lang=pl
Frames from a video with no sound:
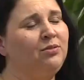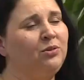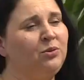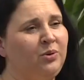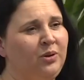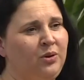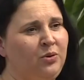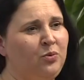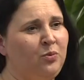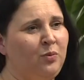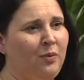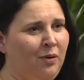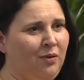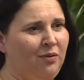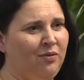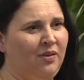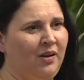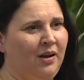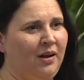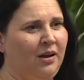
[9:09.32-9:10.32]
której
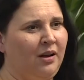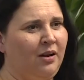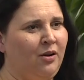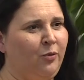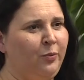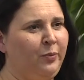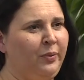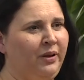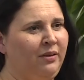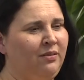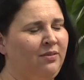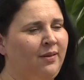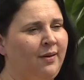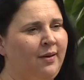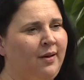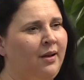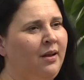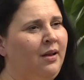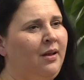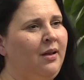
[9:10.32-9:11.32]
umowa
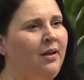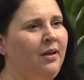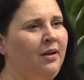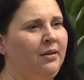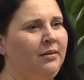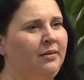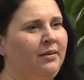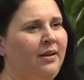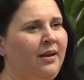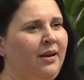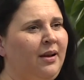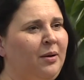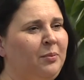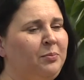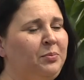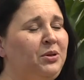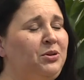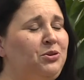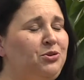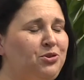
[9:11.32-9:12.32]
opiewa na
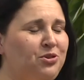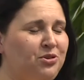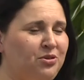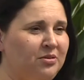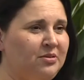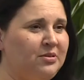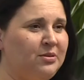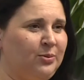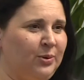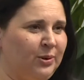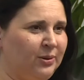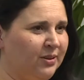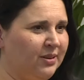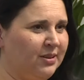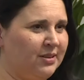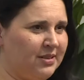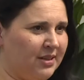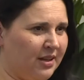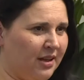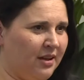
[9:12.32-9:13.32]
50 zł
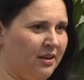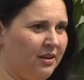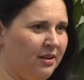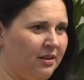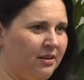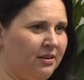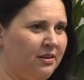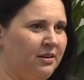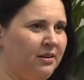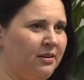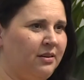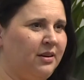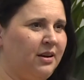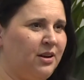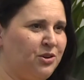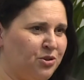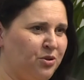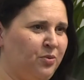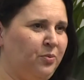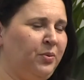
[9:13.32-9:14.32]
za e,
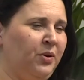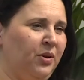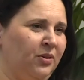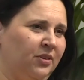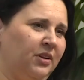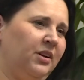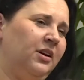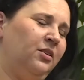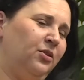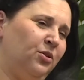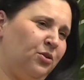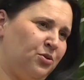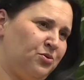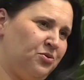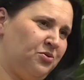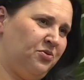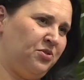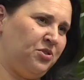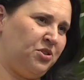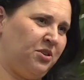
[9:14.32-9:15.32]
każdą piątkę, no i
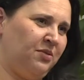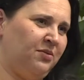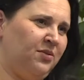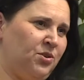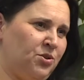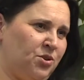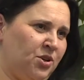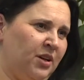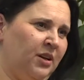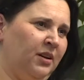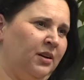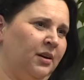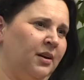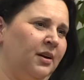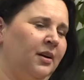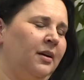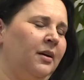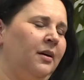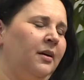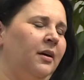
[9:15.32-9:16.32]
oczywiście wyżej.
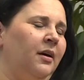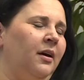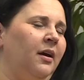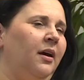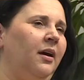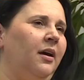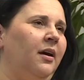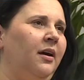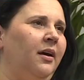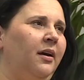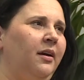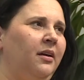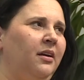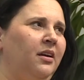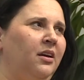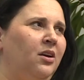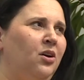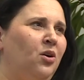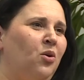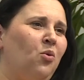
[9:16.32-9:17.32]
E,
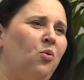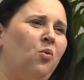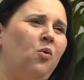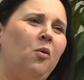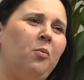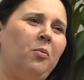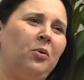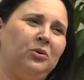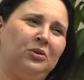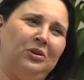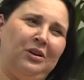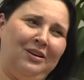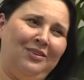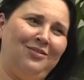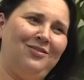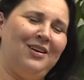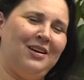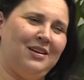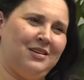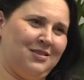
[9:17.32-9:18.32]
I
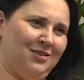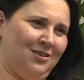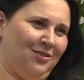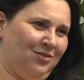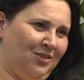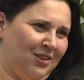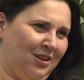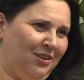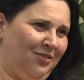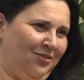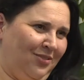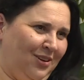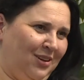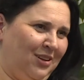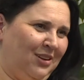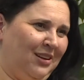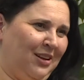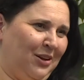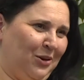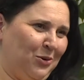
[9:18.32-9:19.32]
kłopotliwe jest to w tej chwili
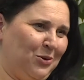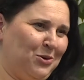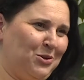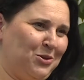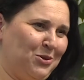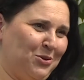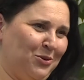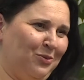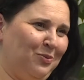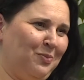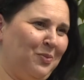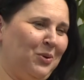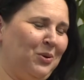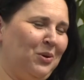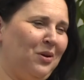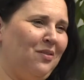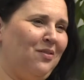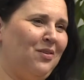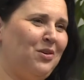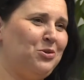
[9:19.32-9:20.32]
dla rodziców,
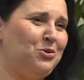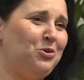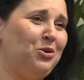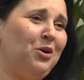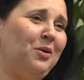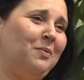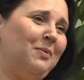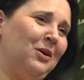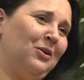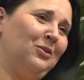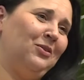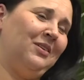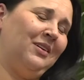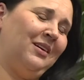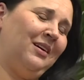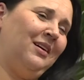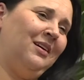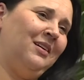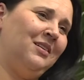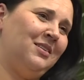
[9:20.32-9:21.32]
ponieważ tych
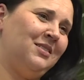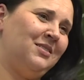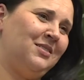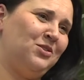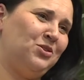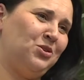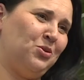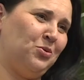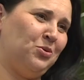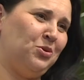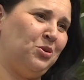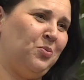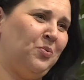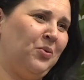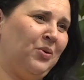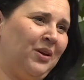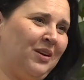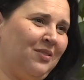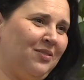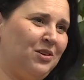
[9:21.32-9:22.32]
piątek zaczęło się
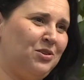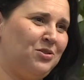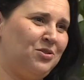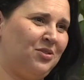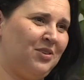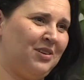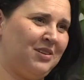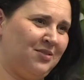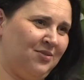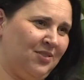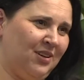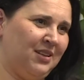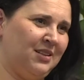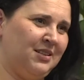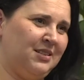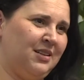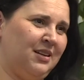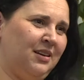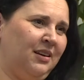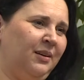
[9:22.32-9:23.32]
pojawiać coraz
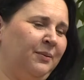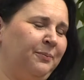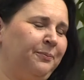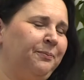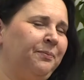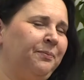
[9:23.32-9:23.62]
więcej.